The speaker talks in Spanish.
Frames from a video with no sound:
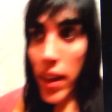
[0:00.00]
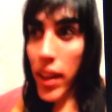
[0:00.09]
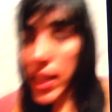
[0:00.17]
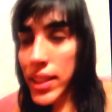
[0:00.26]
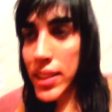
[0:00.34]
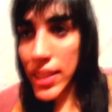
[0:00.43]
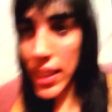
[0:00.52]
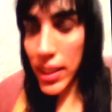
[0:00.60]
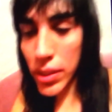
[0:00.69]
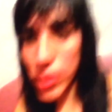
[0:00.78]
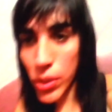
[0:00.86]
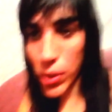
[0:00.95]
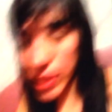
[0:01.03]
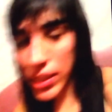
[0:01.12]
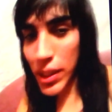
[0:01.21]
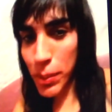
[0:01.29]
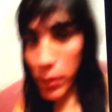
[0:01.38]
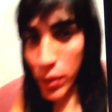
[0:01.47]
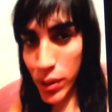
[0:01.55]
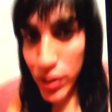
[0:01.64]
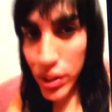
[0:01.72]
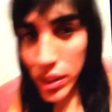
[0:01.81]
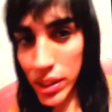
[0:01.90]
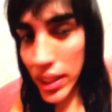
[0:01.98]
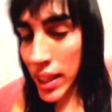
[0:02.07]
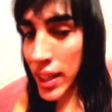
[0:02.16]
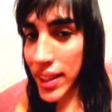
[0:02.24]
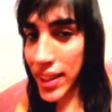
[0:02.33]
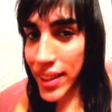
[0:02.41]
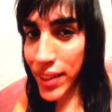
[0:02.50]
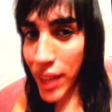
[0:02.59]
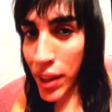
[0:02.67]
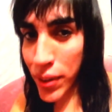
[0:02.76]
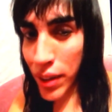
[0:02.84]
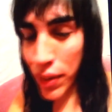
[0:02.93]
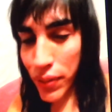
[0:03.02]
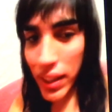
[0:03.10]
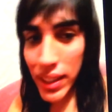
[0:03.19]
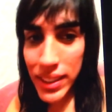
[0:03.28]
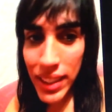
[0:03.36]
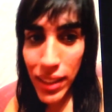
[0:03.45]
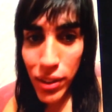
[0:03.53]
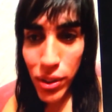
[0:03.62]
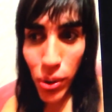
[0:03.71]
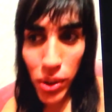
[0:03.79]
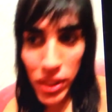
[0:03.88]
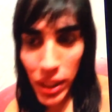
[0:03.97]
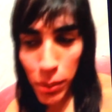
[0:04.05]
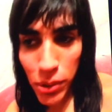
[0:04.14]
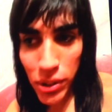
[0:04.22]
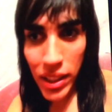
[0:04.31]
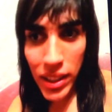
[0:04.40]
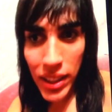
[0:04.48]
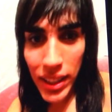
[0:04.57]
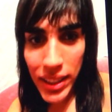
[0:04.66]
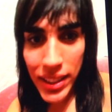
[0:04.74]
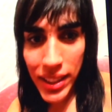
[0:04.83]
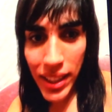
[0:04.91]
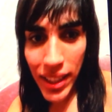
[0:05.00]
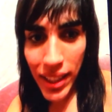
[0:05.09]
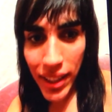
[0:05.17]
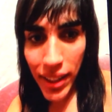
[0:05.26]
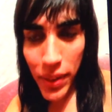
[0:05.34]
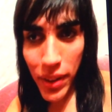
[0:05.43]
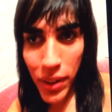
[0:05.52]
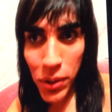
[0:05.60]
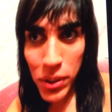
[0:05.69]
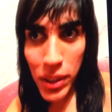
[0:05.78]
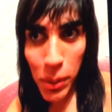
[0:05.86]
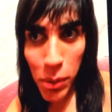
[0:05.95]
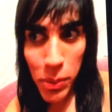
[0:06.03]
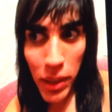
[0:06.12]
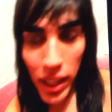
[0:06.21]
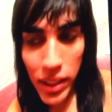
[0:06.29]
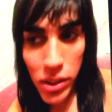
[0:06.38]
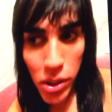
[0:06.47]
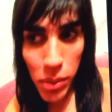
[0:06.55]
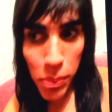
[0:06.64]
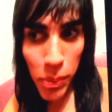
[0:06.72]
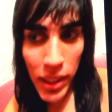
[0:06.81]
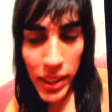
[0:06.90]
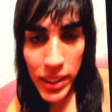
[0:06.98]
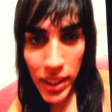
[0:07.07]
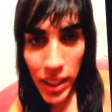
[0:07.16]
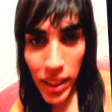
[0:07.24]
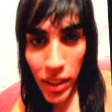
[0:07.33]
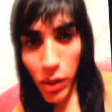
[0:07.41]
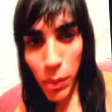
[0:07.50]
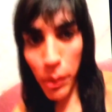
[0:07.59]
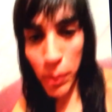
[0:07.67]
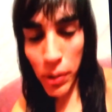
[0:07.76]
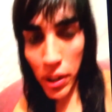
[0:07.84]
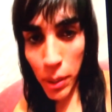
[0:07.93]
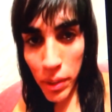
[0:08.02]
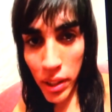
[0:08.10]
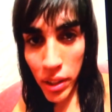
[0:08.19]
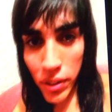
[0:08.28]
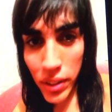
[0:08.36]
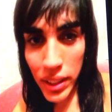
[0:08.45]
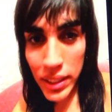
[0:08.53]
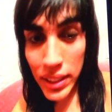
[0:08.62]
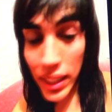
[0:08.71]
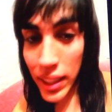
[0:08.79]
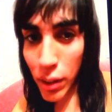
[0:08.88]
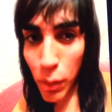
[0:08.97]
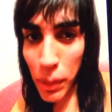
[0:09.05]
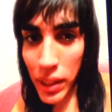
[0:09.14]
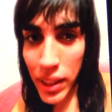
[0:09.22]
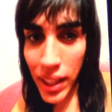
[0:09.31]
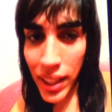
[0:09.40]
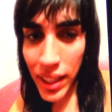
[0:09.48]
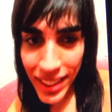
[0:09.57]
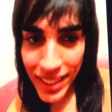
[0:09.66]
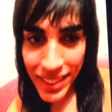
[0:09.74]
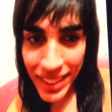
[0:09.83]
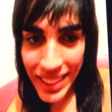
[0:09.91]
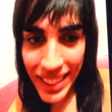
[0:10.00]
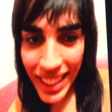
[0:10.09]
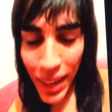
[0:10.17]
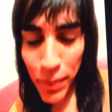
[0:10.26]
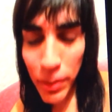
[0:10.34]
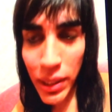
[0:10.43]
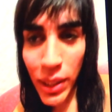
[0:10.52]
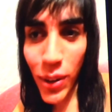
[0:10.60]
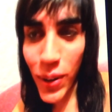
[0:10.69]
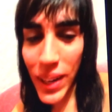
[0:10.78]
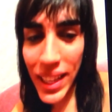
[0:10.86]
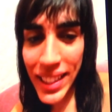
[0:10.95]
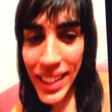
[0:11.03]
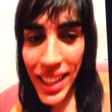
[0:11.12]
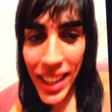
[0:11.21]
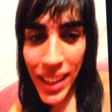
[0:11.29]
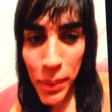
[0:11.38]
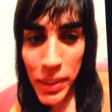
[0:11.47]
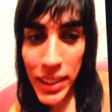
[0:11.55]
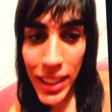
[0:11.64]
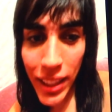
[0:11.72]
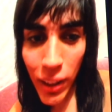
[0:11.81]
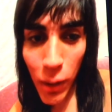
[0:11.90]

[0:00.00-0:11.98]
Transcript: Este, nos conocimos en, una fiesta, nos cruzamos, este, cruzamos miradas, me dice, lo primero que me dijo es, te quiero pintar, así. Ni siquiera me dijo hola ni nada, me dice, te quiero